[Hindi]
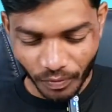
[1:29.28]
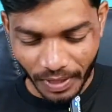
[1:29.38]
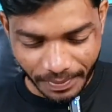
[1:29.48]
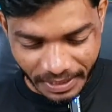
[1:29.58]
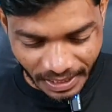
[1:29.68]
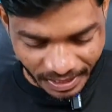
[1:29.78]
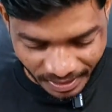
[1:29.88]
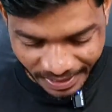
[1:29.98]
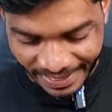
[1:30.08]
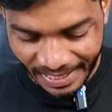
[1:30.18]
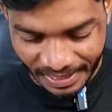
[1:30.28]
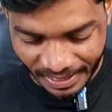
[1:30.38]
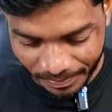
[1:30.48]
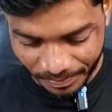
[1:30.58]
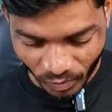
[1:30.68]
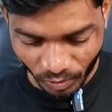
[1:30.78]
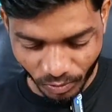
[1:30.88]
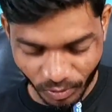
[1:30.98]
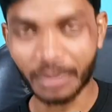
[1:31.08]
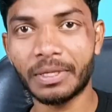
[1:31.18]
तो फटाफट से यार देख लेते हैं
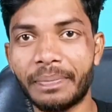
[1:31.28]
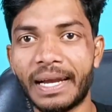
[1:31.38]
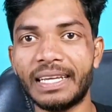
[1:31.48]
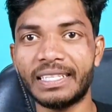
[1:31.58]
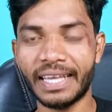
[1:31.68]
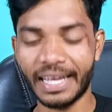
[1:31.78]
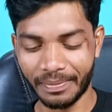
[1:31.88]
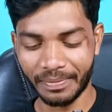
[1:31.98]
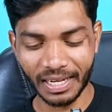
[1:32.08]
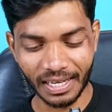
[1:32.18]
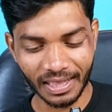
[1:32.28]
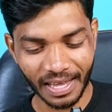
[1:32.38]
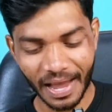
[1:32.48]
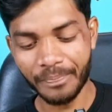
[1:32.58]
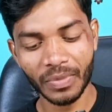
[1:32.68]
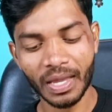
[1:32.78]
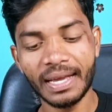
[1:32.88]
तो सबसे पहले इस थैले में निकलता है